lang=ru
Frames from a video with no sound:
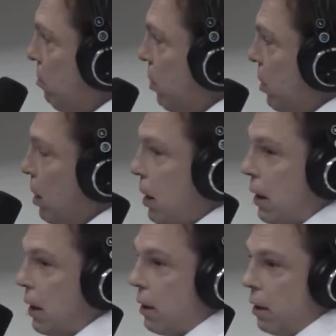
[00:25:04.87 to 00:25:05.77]
Я
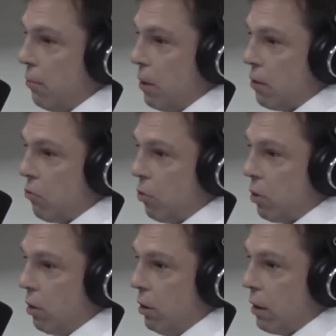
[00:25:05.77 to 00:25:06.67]
как экономист в
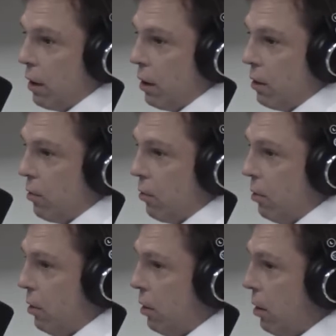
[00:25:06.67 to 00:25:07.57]
корне не согласен, но
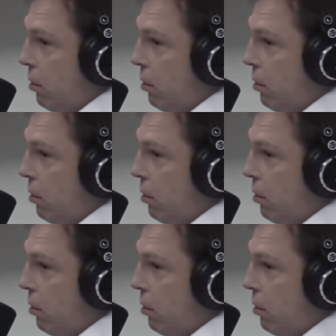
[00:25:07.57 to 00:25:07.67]
детали.